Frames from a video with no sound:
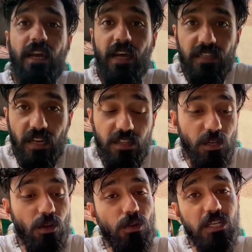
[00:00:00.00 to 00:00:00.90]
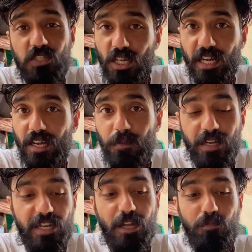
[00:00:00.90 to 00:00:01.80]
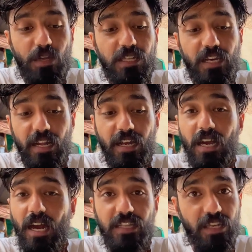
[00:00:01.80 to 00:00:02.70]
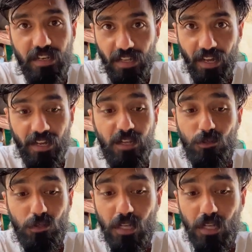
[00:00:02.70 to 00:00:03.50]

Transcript: कराते रहते हैं और इस चक्कर में ना ये अपना दाना खाते नहीं है तो